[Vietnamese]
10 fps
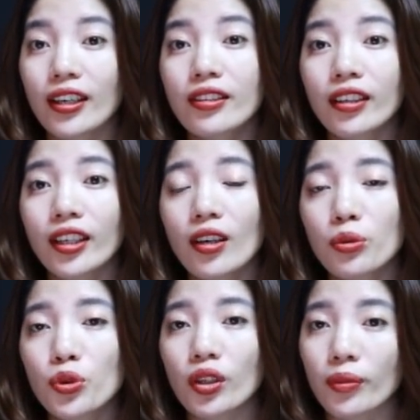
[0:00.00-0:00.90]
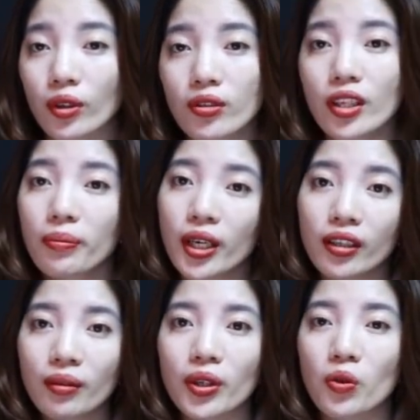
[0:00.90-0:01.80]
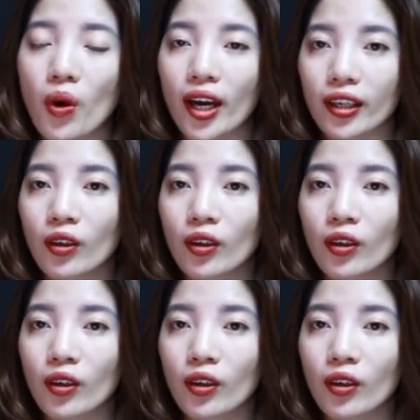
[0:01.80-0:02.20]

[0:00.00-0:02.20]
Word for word: cái những cái câu chuyện mà nó diễn biến ở bên ngoài